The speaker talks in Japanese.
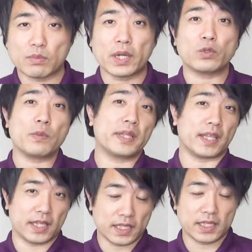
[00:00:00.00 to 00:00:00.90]
まとめ
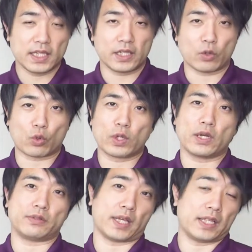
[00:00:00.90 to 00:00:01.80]
て一気に行
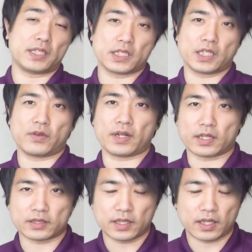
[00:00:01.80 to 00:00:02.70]
う断食では
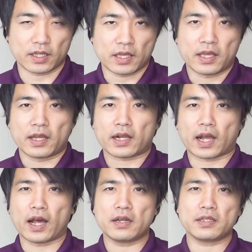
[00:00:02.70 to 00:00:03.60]
なくて、
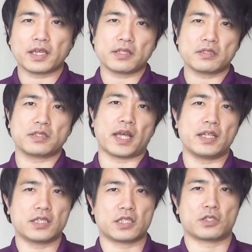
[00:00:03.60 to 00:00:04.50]
間欠
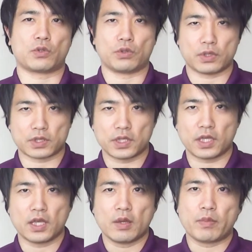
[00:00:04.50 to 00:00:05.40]
断食というです
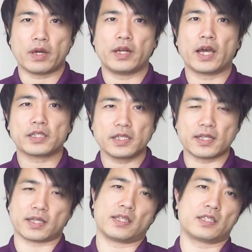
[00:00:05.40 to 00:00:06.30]
ね、まあ、楽
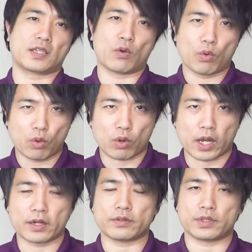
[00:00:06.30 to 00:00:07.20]
な断食方法
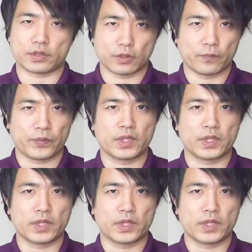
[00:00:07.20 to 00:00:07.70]
があるんですよ。